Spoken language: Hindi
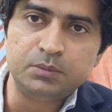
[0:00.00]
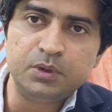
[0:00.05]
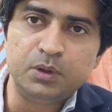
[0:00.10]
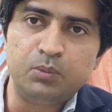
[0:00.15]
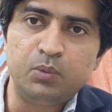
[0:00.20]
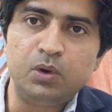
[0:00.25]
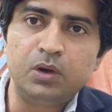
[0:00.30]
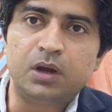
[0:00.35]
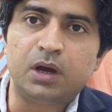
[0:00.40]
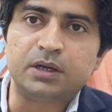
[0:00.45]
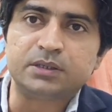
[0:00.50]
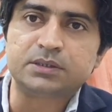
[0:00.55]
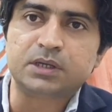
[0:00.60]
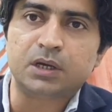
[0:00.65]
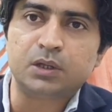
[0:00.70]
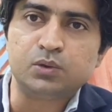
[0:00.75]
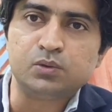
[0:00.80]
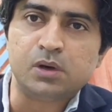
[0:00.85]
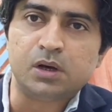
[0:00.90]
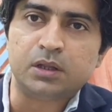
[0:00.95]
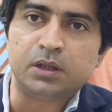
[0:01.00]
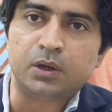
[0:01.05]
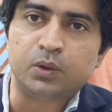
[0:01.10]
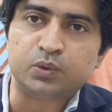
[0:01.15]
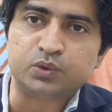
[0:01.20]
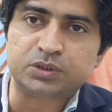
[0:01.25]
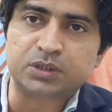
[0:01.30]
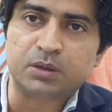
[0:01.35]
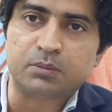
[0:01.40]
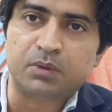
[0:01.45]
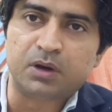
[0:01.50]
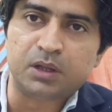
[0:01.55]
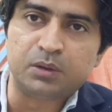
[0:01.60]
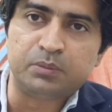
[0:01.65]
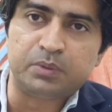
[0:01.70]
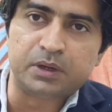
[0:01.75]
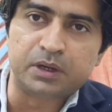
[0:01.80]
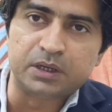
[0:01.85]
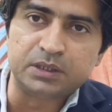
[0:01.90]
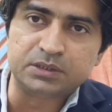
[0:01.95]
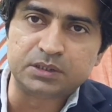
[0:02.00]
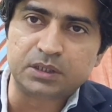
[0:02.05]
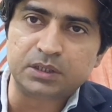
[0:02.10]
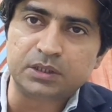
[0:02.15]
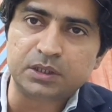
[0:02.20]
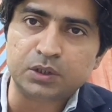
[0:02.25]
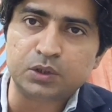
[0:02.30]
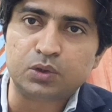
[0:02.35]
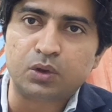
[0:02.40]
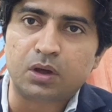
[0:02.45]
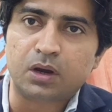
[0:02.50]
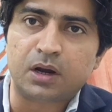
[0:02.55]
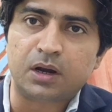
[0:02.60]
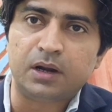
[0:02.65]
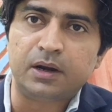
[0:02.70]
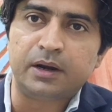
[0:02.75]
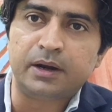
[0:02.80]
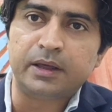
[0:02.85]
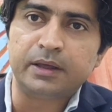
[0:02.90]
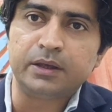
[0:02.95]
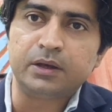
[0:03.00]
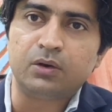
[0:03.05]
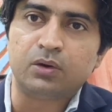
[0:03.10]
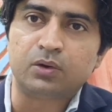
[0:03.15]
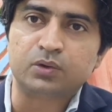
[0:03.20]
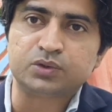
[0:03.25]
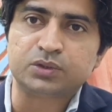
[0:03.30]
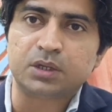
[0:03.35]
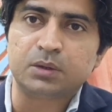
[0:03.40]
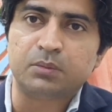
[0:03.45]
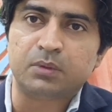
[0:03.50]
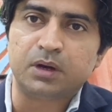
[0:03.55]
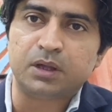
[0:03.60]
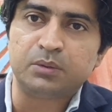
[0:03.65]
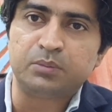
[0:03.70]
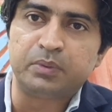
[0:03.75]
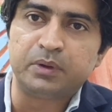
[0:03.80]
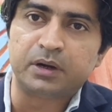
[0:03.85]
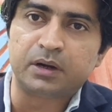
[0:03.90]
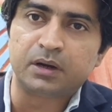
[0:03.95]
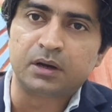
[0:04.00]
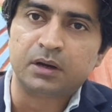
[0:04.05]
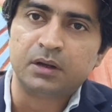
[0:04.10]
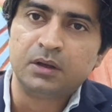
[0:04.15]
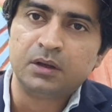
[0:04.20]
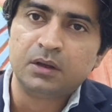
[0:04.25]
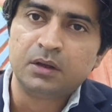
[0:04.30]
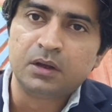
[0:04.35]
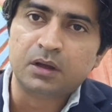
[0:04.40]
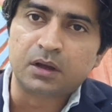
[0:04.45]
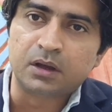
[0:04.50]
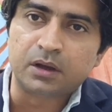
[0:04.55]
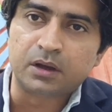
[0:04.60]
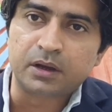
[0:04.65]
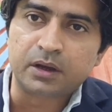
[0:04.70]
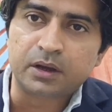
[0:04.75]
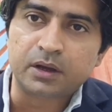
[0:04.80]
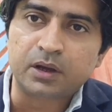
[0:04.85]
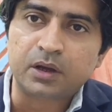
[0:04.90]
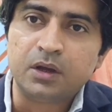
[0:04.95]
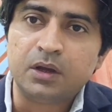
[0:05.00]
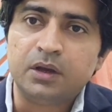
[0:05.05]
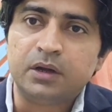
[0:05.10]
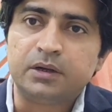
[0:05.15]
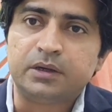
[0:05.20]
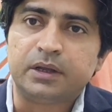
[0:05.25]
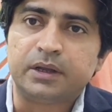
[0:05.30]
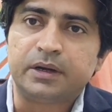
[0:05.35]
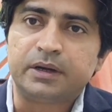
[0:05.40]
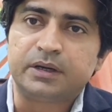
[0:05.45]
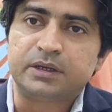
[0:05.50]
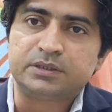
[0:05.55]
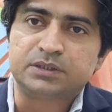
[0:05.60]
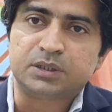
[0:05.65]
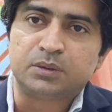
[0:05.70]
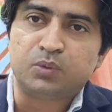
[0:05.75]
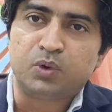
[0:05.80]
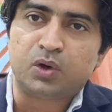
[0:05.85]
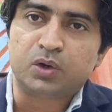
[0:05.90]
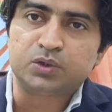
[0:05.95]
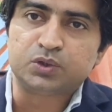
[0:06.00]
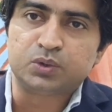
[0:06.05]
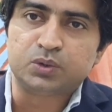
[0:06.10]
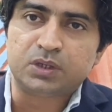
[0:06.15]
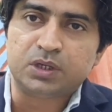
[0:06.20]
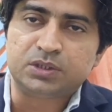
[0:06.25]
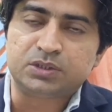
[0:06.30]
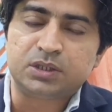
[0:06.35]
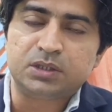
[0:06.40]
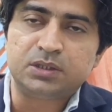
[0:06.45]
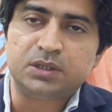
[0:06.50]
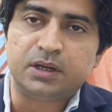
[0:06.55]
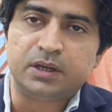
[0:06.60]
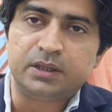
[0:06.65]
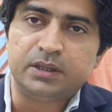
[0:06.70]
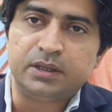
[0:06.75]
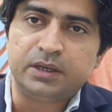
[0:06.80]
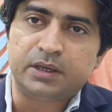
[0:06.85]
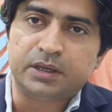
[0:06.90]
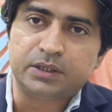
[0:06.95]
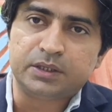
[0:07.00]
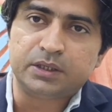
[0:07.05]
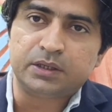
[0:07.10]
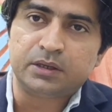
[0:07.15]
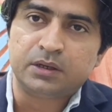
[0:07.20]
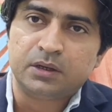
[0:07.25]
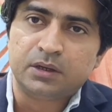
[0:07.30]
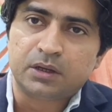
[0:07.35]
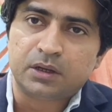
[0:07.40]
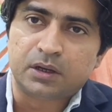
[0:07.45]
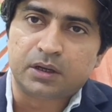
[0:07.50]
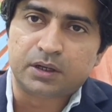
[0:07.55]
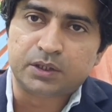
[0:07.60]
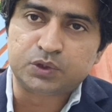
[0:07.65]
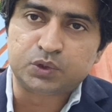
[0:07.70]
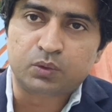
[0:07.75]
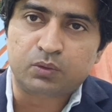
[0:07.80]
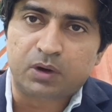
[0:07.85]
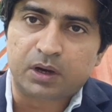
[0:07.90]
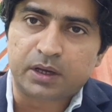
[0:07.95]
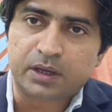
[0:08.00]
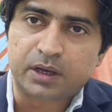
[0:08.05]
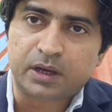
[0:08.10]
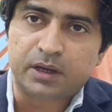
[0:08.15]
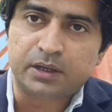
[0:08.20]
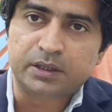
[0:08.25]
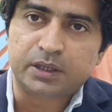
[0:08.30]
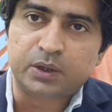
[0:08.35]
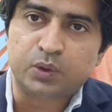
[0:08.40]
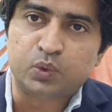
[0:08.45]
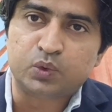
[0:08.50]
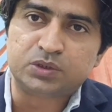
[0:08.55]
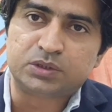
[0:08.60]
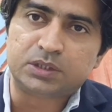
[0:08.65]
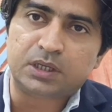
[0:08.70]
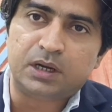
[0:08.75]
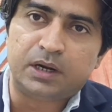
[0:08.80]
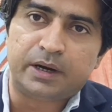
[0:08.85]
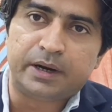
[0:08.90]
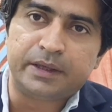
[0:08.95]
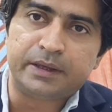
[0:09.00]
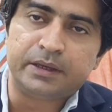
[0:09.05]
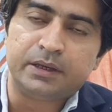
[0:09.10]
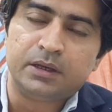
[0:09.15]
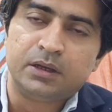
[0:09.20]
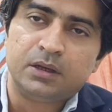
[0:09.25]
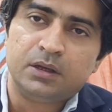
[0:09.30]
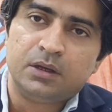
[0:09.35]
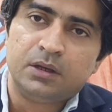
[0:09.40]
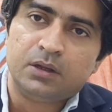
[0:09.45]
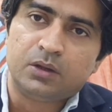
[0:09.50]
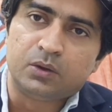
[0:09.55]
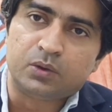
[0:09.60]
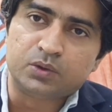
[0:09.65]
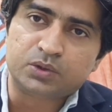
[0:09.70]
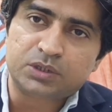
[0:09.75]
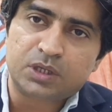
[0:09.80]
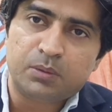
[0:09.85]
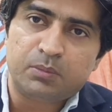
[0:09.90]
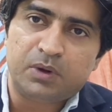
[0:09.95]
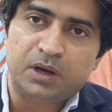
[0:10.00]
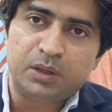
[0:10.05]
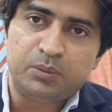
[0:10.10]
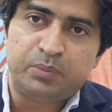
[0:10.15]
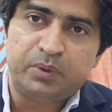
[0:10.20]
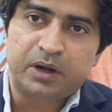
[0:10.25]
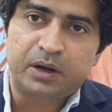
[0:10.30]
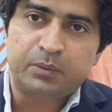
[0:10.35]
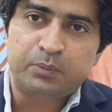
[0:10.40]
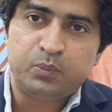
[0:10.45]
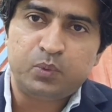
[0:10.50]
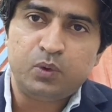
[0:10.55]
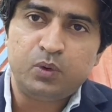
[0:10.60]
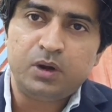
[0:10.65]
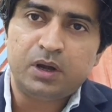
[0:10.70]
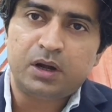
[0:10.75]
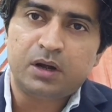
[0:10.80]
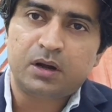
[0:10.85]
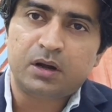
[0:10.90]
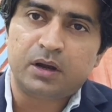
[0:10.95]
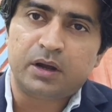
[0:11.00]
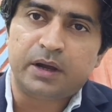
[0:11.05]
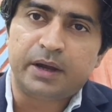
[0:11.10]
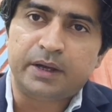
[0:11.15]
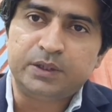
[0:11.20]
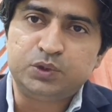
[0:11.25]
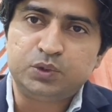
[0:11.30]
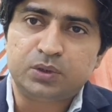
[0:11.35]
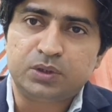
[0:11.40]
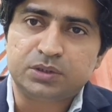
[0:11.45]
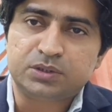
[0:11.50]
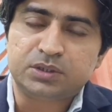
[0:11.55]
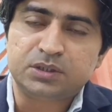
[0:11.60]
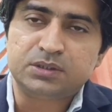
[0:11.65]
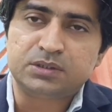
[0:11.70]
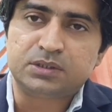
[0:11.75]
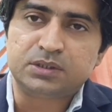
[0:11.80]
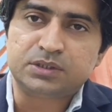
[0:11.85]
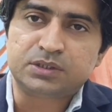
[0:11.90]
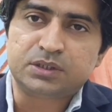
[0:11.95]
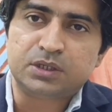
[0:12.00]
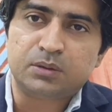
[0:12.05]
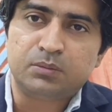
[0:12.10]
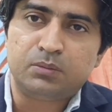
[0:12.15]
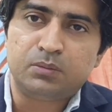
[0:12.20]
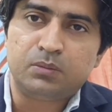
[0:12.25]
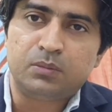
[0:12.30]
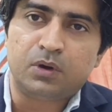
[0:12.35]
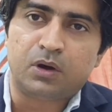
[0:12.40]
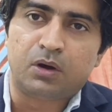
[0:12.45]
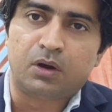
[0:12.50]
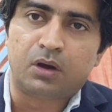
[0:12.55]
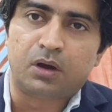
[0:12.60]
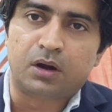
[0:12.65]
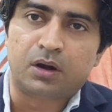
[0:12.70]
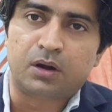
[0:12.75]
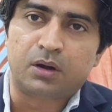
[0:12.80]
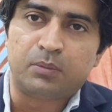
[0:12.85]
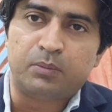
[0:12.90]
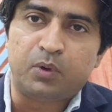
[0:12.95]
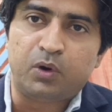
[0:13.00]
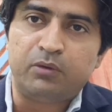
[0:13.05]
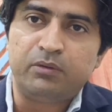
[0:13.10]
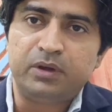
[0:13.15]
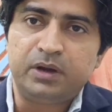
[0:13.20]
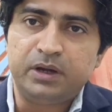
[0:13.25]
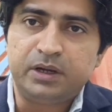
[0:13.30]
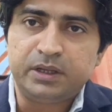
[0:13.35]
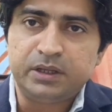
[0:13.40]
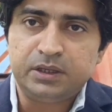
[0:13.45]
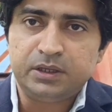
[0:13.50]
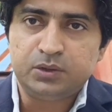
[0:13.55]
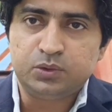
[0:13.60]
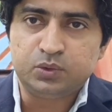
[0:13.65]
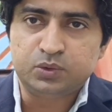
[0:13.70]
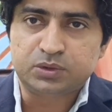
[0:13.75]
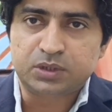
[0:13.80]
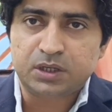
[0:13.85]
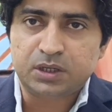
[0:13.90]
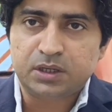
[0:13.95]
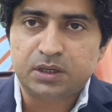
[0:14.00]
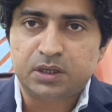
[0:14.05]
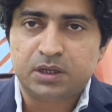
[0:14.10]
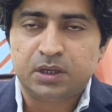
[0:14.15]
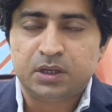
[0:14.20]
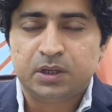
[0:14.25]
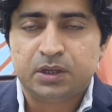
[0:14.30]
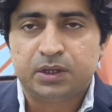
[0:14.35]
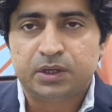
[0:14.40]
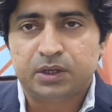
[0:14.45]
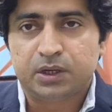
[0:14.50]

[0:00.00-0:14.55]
जब ये मुल्क आज़ाद हुआ था उसके बाद फिर हिजरत के दौरान लड़ाई और उसके बाद फिर टेररिज्म और जो दहशत गर्दी के जो वाक़ात हैं उनसे लड़ाई उसके बाद फिर पुअर एजुकेशन सिस्टम और पॉवर्टी दूसरा